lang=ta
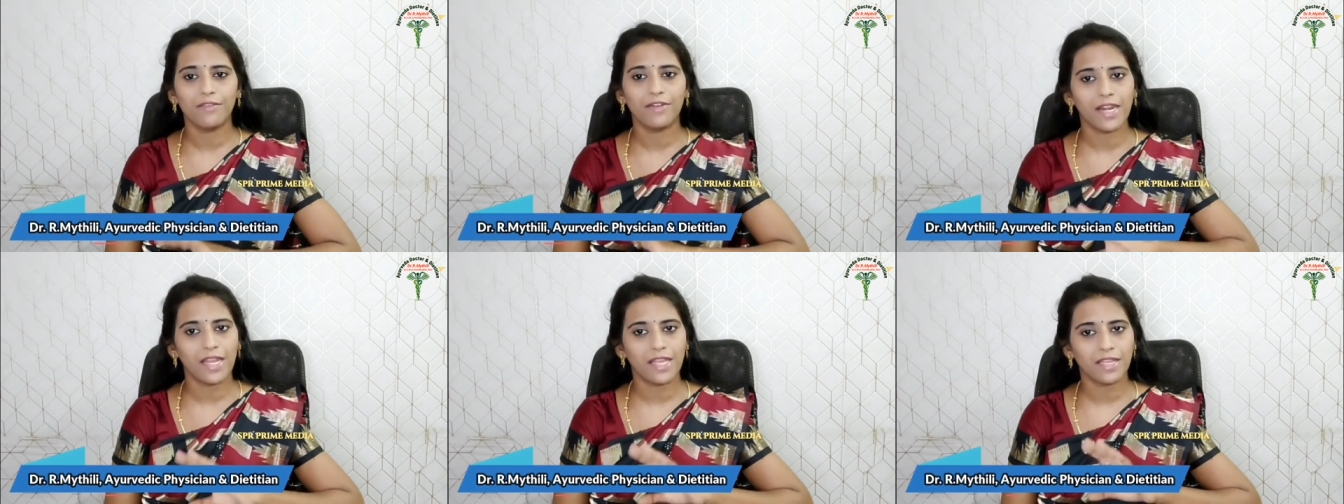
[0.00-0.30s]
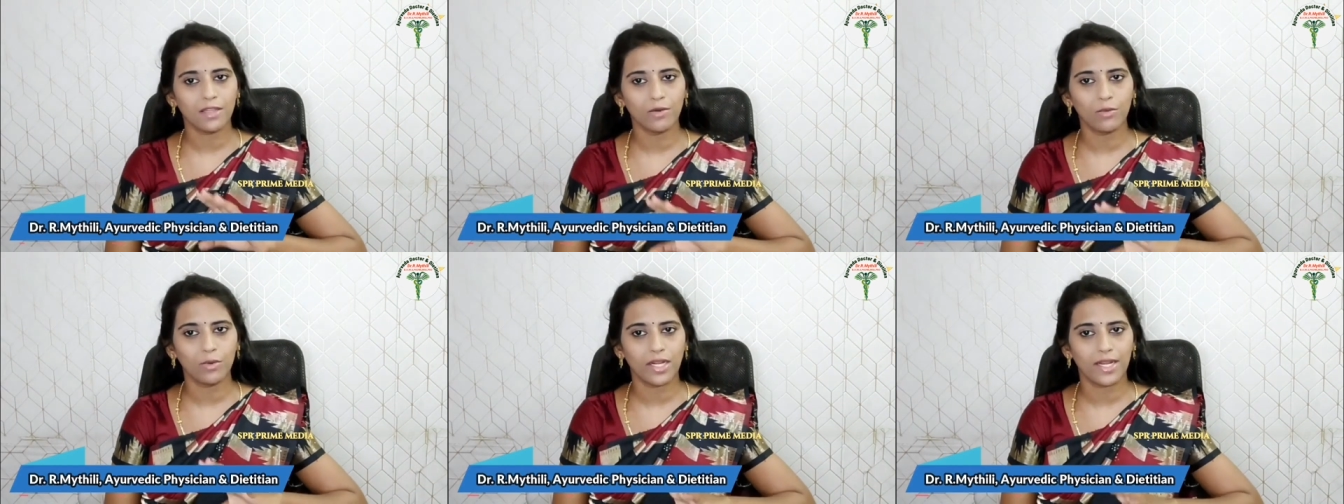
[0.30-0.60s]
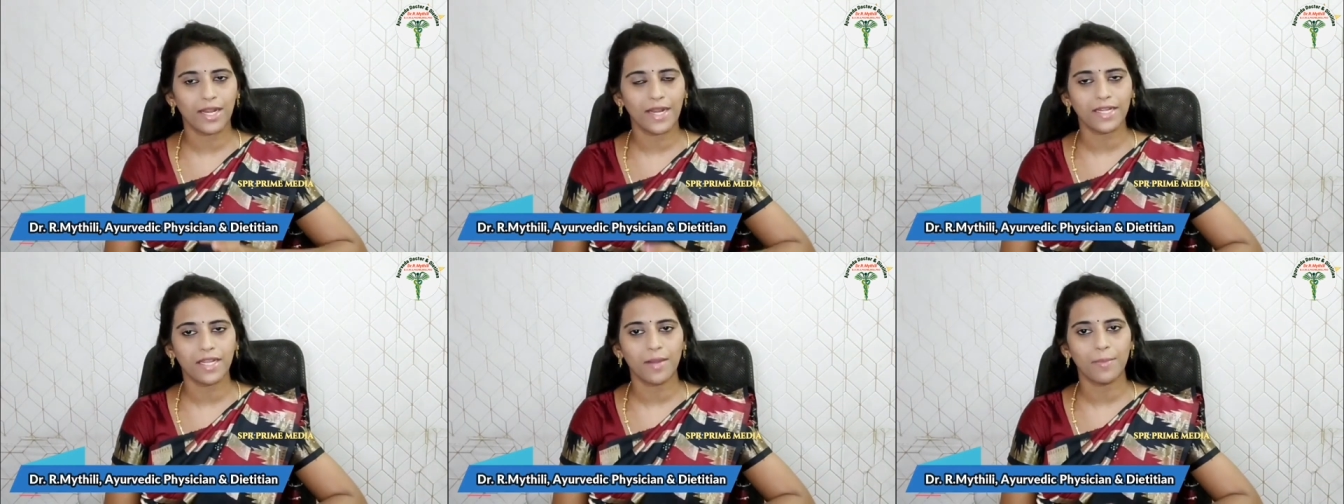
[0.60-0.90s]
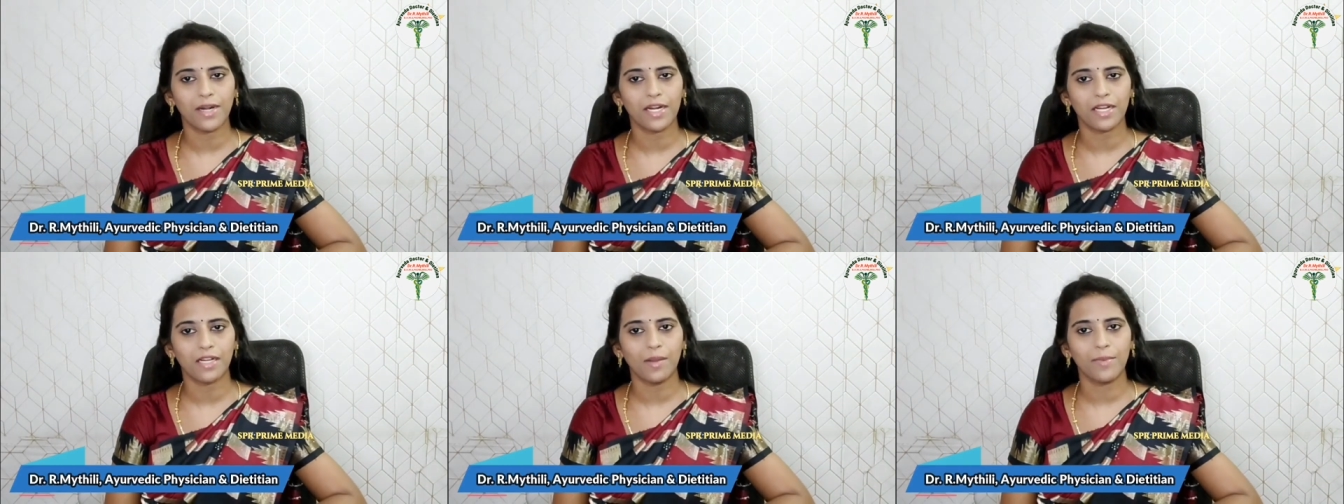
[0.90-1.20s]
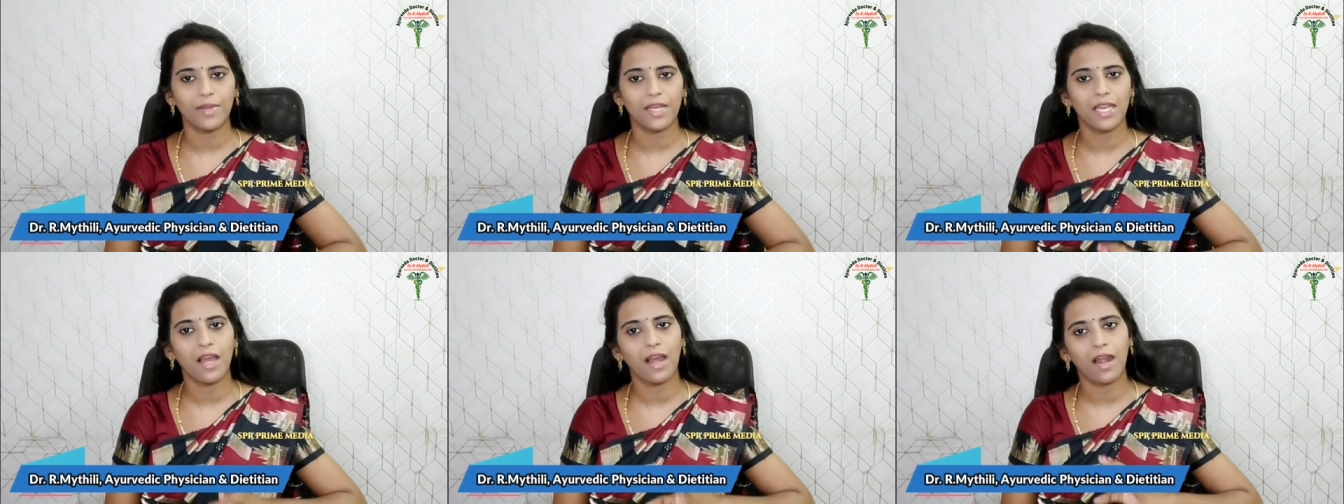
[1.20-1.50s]
வேற எந்த ஒரு கெட்ட
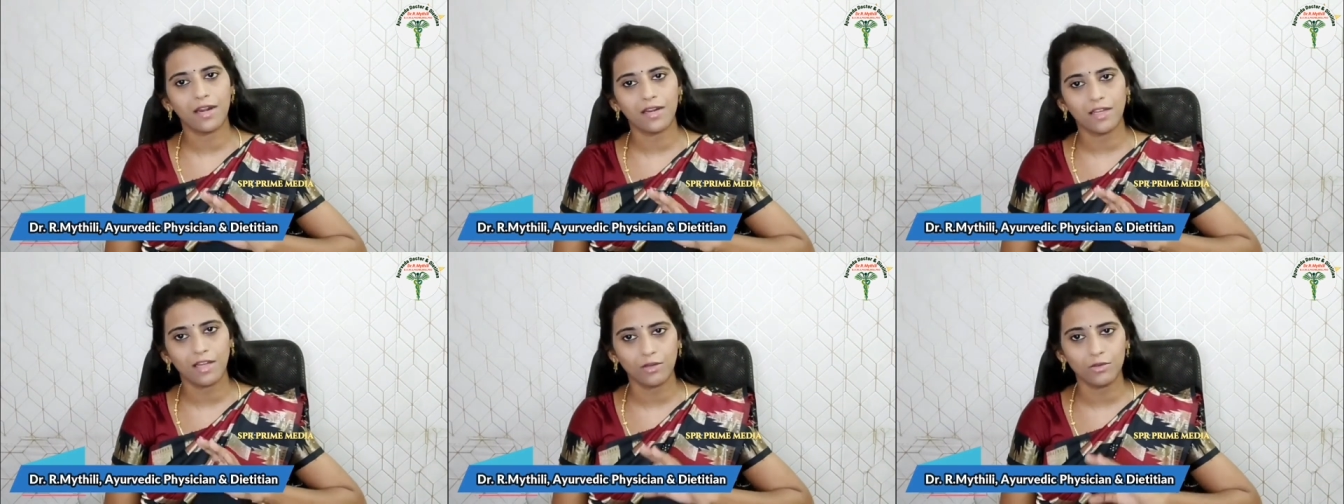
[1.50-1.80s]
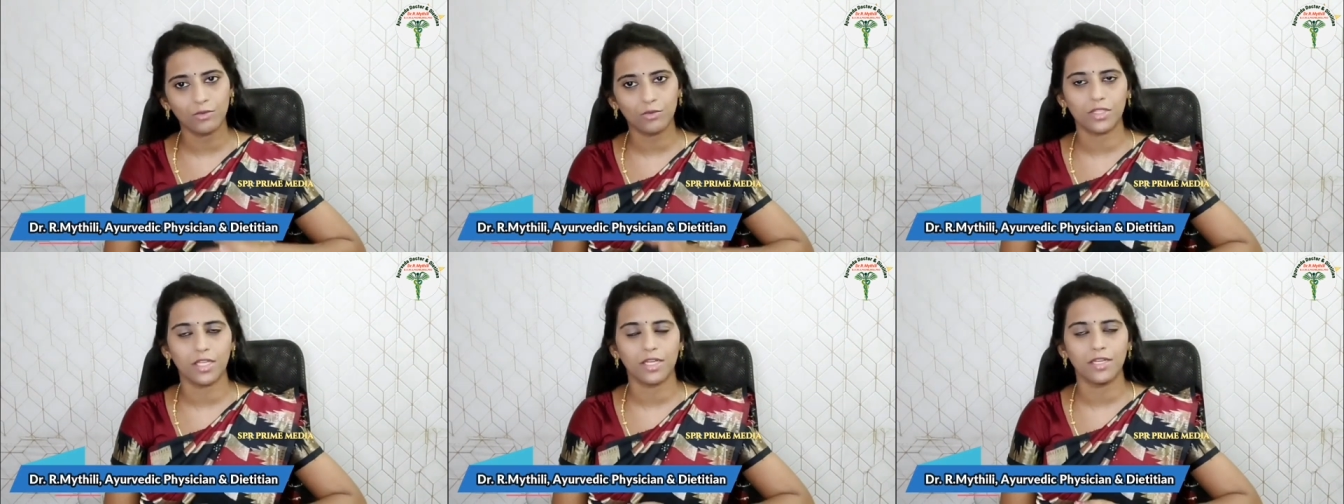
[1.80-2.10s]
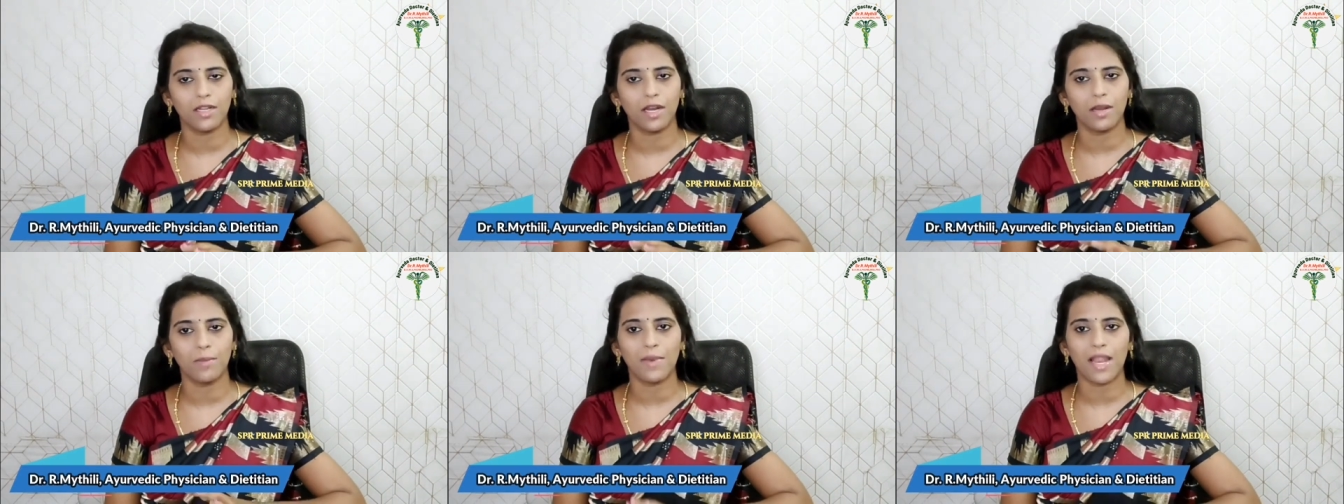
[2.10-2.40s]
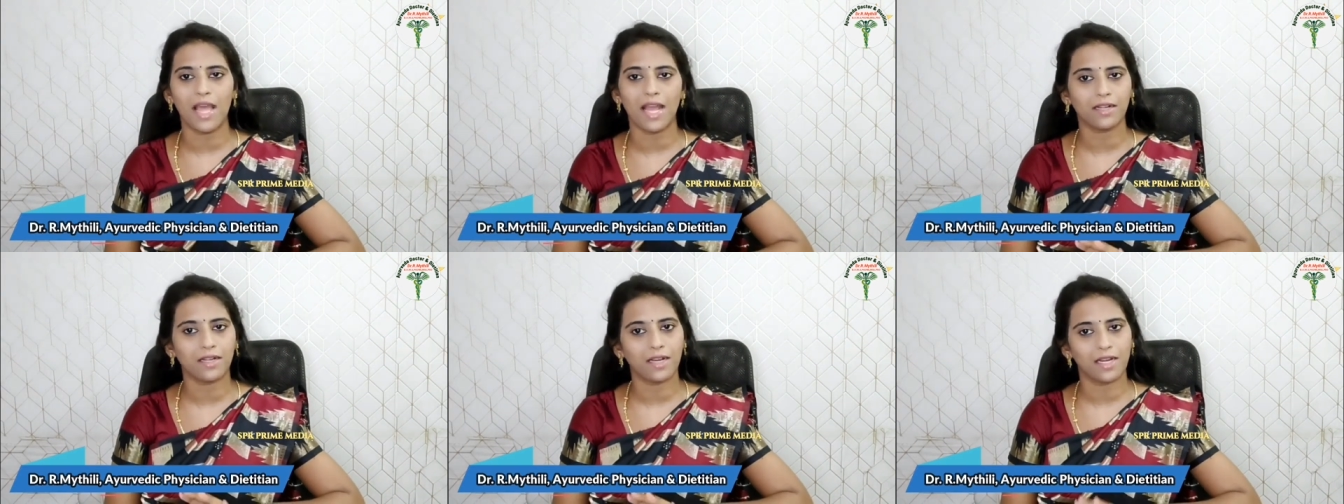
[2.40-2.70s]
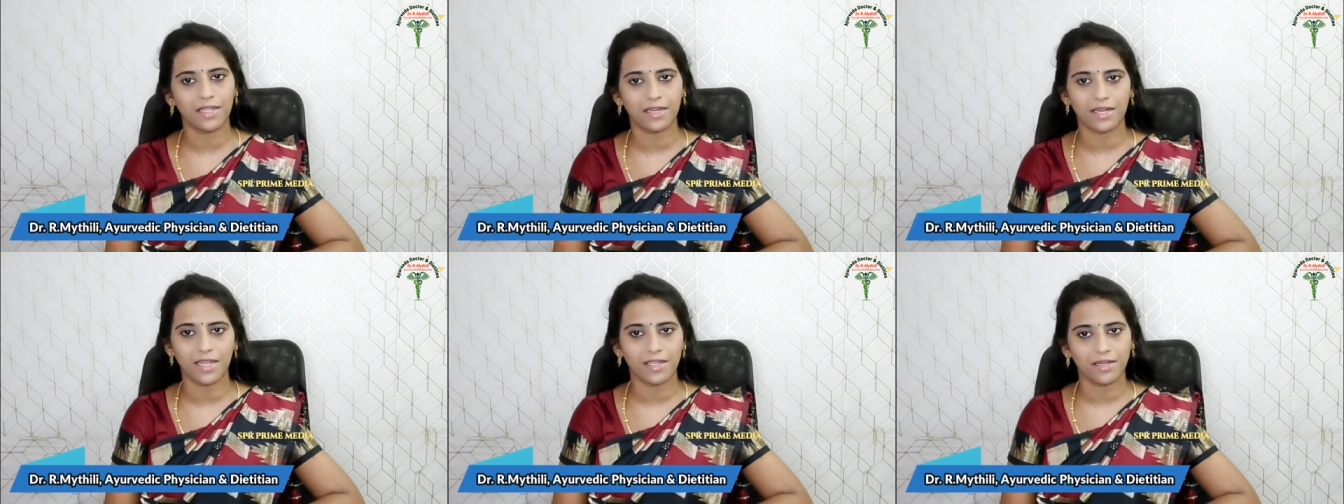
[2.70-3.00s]
பழக்கம் இல்ல ஆனாலும் உதடுகள் பிளாக்
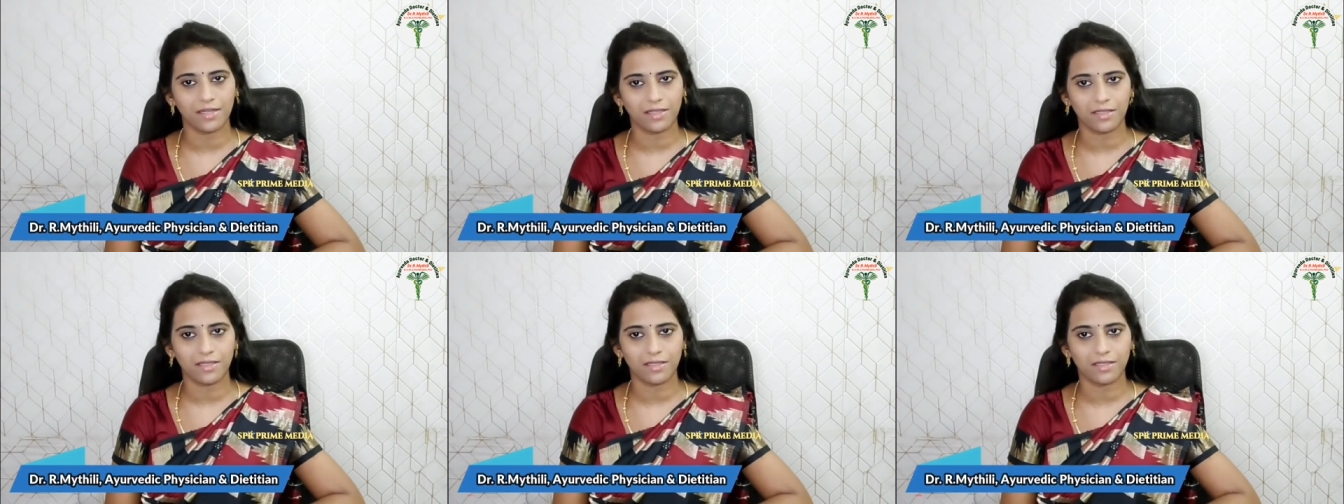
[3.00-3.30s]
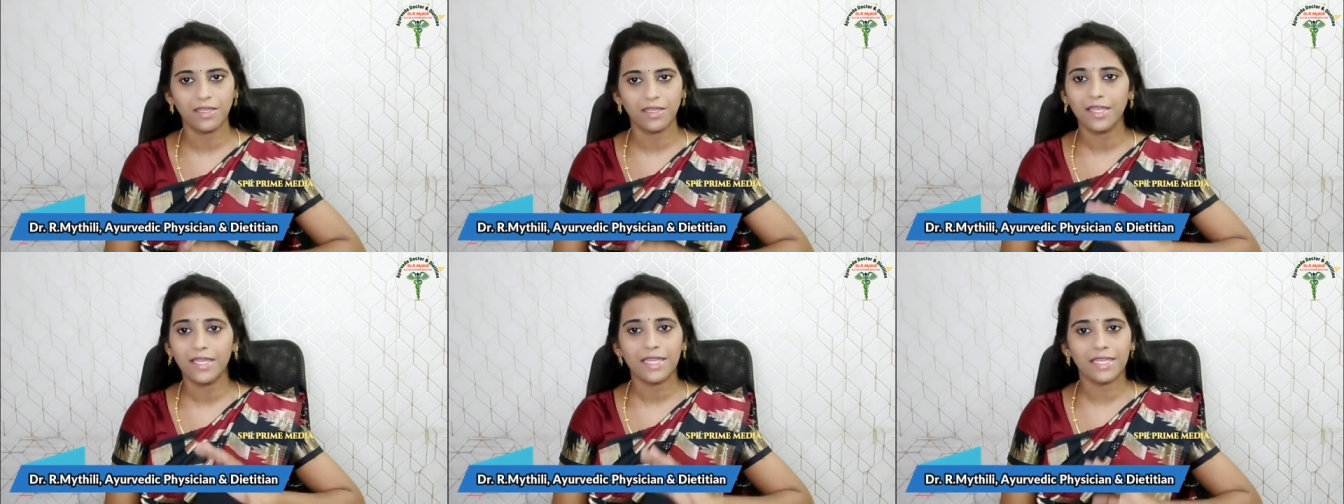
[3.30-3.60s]
கலரா இருக்கு